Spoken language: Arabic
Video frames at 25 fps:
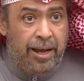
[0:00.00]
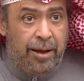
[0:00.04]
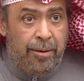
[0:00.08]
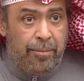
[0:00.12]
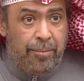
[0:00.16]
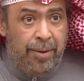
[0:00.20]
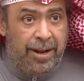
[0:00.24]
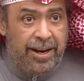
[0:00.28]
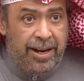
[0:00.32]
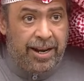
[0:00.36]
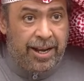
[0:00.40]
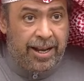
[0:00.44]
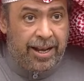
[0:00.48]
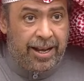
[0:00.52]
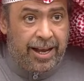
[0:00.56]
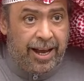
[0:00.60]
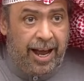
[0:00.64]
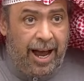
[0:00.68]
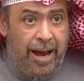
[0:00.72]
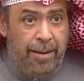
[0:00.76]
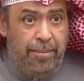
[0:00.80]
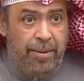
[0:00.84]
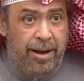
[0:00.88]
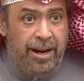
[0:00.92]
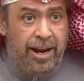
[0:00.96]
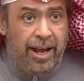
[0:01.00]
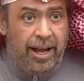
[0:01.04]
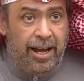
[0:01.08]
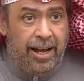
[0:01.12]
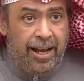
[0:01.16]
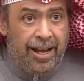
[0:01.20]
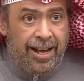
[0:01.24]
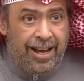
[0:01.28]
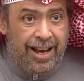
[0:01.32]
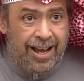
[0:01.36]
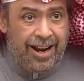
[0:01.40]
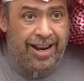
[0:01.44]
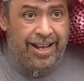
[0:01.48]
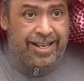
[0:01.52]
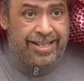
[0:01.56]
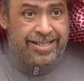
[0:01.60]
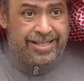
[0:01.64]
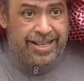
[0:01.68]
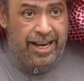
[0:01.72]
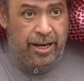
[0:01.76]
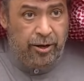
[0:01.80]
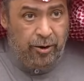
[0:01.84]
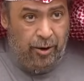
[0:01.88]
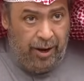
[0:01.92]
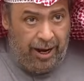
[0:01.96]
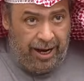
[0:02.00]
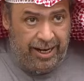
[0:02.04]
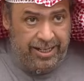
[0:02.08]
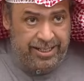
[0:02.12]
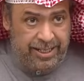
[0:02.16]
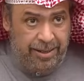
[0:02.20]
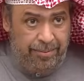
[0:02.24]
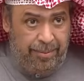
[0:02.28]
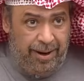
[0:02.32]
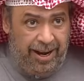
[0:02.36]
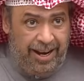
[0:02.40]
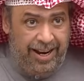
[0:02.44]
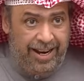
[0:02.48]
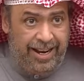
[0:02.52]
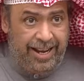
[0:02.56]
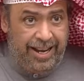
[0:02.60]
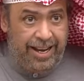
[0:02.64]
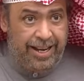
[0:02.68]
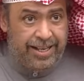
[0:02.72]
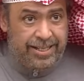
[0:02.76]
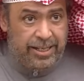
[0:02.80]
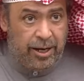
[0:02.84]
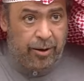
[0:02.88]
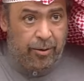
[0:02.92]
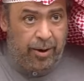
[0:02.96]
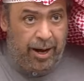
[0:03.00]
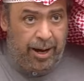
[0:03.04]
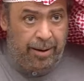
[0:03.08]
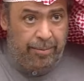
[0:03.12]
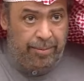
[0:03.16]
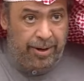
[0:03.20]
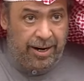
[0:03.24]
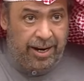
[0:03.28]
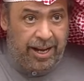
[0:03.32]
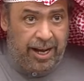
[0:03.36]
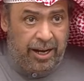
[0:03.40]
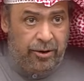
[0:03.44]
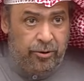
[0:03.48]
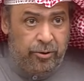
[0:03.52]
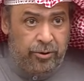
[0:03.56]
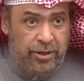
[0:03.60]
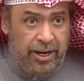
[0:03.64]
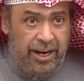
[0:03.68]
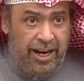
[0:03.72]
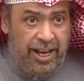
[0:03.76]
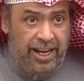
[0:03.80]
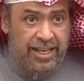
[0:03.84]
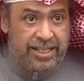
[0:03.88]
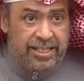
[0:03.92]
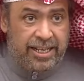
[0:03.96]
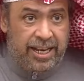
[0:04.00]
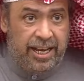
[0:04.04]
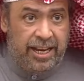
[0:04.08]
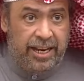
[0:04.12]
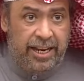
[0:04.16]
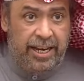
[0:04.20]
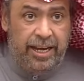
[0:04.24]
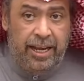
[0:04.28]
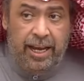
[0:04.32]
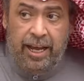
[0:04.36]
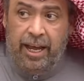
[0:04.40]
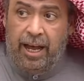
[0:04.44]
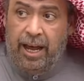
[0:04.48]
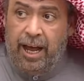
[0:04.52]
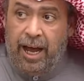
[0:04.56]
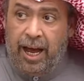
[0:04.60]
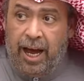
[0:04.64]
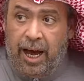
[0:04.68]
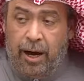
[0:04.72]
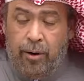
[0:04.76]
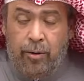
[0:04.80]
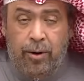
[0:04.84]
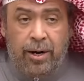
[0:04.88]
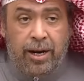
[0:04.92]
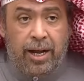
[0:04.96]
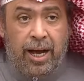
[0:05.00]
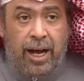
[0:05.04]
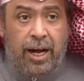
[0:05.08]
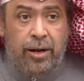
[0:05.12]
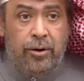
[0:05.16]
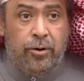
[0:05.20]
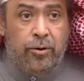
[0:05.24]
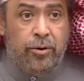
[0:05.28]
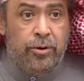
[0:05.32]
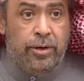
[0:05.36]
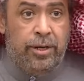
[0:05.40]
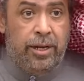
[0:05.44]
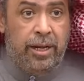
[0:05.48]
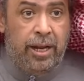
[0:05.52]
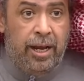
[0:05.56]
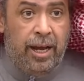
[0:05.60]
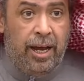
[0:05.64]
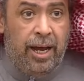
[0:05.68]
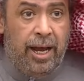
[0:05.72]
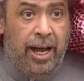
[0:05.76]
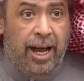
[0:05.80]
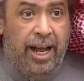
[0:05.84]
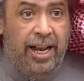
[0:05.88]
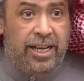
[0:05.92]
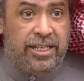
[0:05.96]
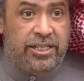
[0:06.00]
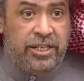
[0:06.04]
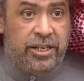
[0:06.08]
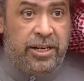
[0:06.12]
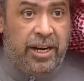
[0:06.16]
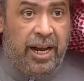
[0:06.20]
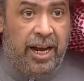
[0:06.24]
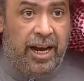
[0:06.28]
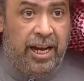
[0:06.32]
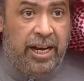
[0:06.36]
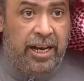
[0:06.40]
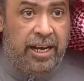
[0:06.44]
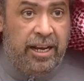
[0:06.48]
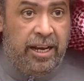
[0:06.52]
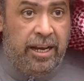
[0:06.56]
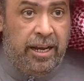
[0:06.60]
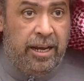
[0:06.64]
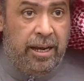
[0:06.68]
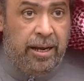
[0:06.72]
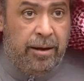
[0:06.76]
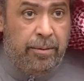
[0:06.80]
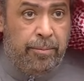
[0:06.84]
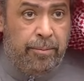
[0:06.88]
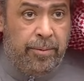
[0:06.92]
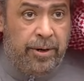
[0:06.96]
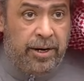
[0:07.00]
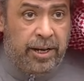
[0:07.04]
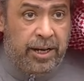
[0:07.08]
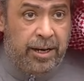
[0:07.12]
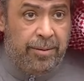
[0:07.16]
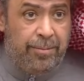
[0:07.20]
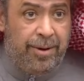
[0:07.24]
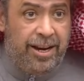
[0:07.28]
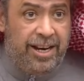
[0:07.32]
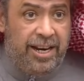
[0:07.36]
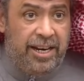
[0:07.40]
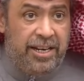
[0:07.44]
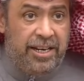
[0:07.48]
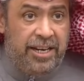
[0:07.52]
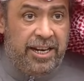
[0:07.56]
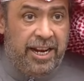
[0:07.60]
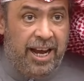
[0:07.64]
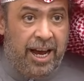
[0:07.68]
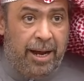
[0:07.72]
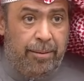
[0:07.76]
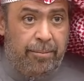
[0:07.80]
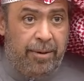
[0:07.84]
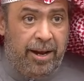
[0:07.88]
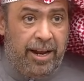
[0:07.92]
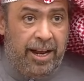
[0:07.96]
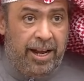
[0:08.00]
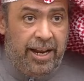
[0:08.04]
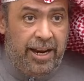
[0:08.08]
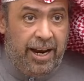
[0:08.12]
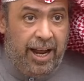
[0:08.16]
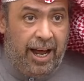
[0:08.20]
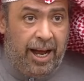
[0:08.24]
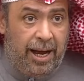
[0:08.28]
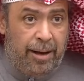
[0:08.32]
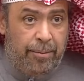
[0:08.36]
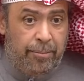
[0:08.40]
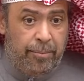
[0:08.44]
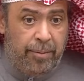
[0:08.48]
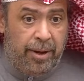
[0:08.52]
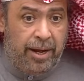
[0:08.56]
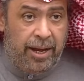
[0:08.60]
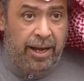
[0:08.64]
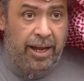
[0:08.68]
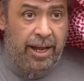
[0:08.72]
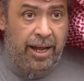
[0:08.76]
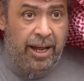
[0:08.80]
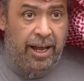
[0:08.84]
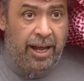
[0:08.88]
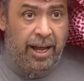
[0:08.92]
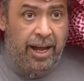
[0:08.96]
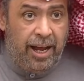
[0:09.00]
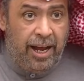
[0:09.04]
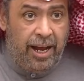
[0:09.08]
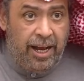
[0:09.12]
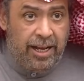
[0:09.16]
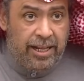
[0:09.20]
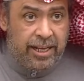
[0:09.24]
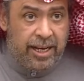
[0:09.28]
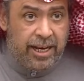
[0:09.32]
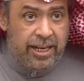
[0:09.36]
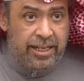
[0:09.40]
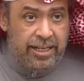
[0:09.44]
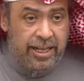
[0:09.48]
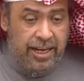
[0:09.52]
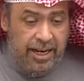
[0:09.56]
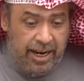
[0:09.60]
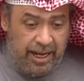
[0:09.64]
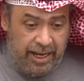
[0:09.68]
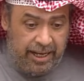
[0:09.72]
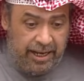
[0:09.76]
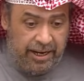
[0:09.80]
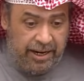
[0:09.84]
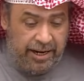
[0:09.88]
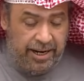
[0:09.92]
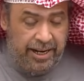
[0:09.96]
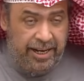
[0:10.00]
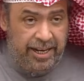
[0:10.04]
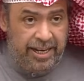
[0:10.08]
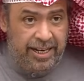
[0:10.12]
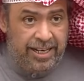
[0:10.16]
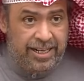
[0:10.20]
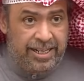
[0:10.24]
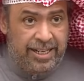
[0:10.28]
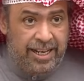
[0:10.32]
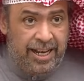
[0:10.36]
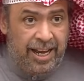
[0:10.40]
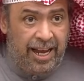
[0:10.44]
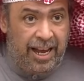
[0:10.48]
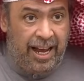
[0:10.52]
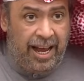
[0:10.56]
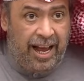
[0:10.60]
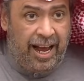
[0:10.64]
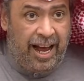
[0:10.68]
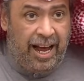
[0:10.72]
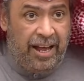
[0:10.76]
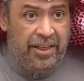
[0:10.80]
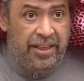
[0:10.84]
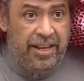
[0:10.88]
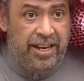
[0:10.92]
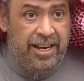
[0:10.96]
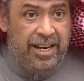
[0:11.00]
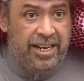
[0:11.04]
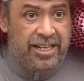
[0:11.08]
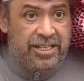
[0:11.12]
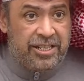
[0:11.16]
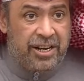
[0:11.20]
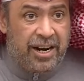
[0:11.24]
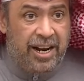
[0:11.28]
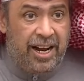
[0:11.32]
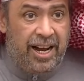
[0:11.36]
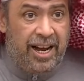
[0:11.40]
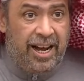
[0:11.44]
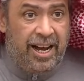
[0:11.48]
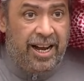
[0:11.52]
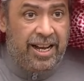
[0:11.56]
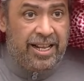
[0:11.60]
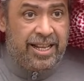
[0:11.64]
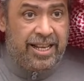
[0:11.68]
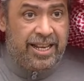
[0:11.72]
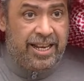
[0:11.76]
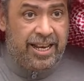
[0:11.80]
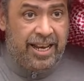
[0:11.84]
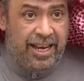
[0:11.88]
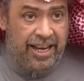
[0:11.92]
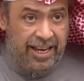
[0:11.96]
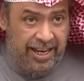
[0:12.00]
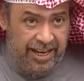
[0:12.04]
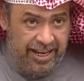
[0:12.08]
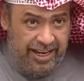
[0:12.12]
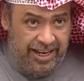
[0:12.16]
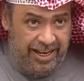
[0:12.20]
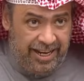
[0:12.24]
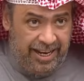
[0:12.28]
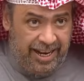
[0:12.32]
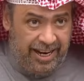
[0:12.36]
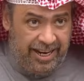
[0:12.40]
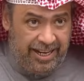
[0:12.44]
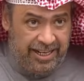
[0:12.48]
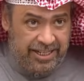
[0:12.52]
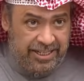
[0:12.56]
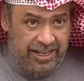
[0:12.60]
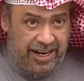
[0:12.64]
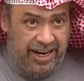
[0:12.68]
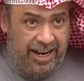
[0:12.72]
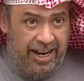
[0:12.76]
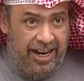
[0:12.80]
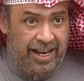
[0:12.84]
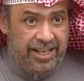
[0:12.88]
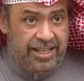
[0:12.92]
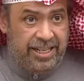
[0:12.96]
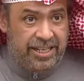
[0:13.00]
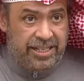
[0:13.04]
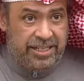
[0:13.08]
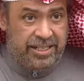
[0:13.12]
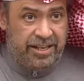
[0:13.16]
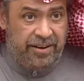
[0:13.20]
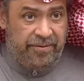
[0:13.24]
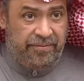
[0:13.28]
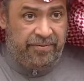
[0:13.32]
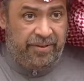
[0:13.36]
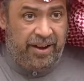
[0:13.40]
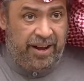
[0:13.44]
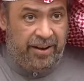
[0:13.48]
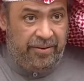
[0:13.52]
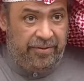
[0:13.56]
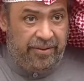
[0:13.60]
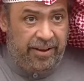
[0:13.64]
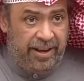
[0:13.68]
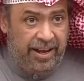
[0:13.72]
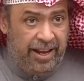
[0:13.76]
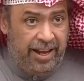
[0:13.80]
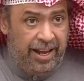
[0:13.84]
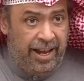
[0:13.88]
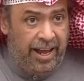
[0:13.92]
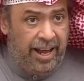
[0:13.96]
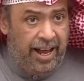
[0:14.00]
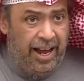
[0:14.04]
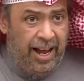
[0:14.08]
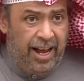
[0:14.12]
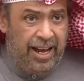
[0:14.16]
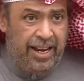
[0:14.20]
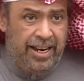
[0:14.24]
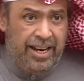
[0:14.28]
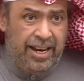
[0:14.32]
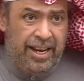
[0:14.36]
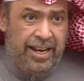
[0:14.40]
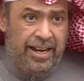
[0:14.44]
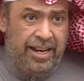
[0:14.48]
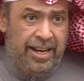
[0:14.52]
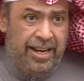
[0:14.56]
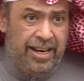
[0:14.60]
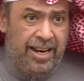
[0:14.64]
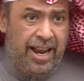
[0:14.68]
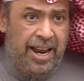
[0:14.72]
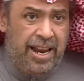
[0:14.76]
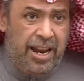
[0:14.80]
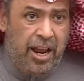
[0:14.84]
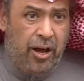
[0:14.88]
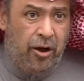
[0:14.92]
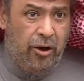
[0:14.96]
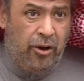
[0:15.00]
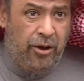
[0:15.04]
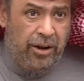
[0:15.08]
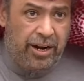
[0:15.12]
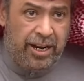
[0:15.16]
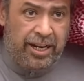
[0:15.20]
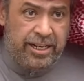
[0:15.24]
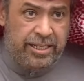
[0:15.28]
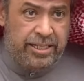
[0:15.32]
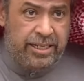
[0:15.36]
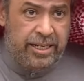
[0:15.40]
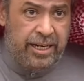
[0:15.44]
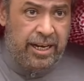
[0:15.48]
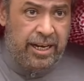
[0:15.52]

من عمله غلط سيحاسب عليه سواء بالقانون العسكري أو القانون الجنائي من قبل النيابة العامة أعتقد الأخ الرئيس هذه الإجراءات هي الإجراءات الشفافة أنا لن أعرج